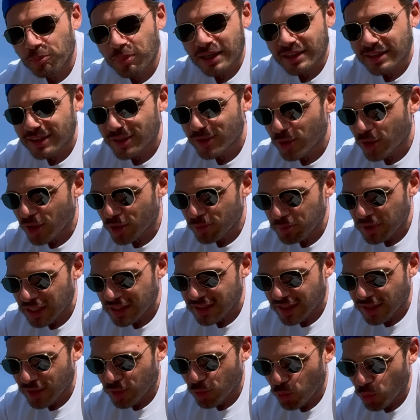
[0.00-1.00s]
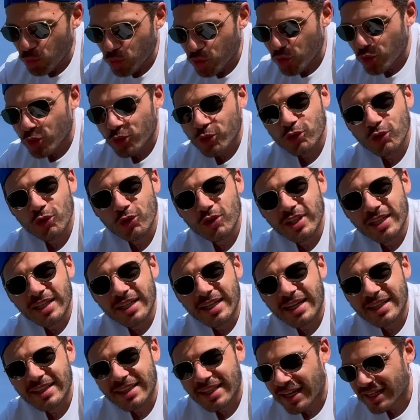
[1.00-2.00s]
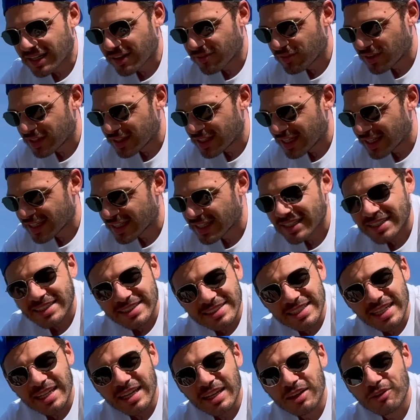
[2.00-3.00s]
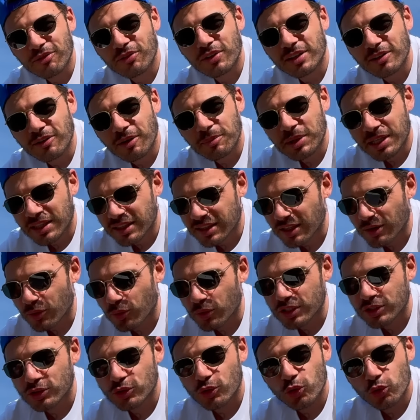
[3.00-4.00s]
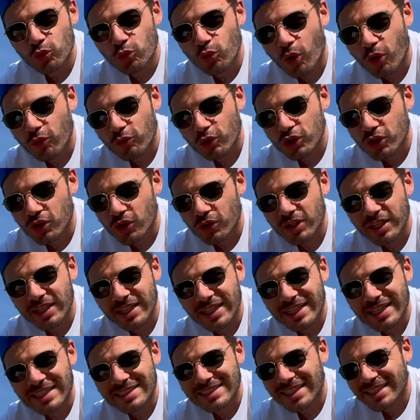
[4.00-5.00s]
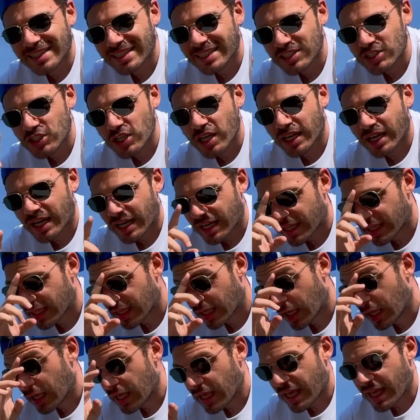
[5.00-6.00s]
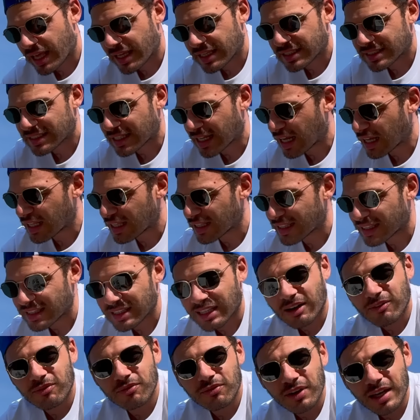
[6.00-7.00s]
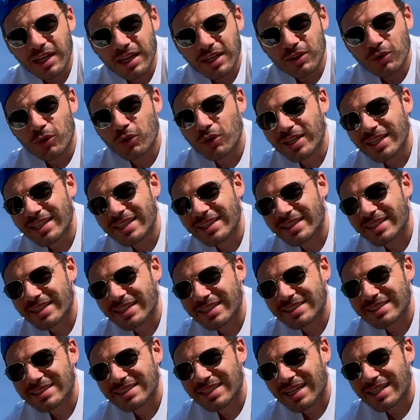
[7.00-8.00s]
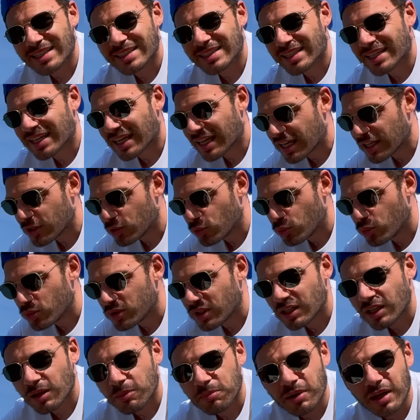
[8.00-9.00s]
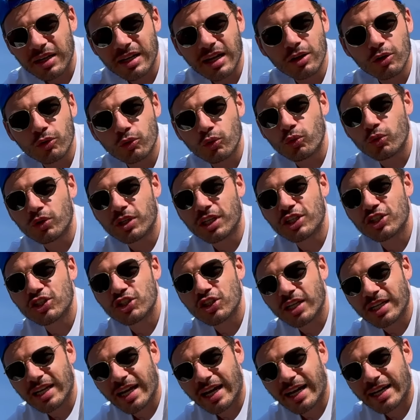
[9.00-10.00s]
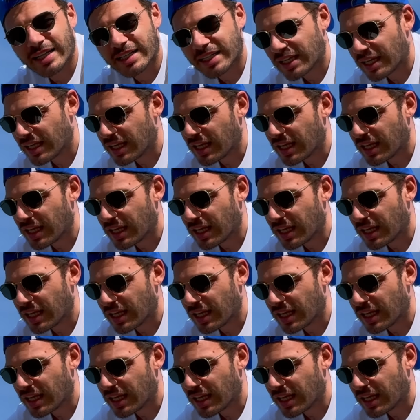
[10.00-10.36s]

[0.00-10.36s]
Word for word: particolarmente curioso di andare a vedere se effettivamente questo nuovo drone di casa DJI sarà davvero interessante ed utile per alcuni scenari.